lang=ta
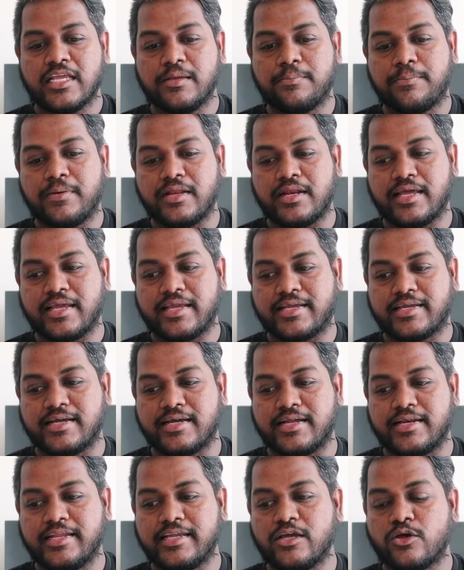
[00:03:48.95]
இப்போ லைக்
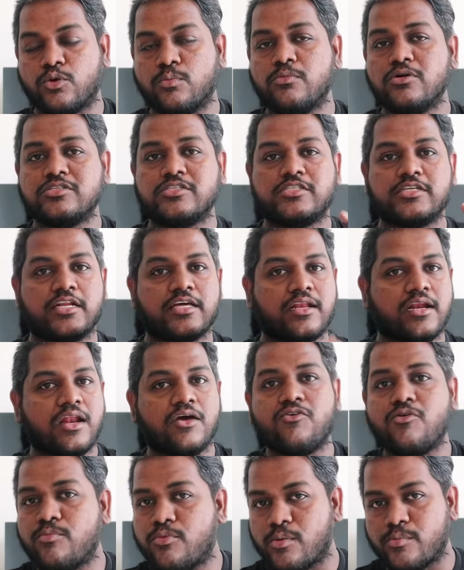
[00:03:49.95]
நீங்கள் ரொம்ப
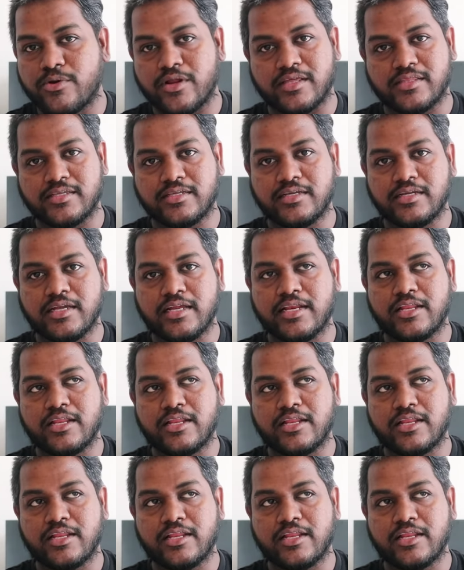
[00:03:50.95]
ஜெனரலாகவும் போக முடியாது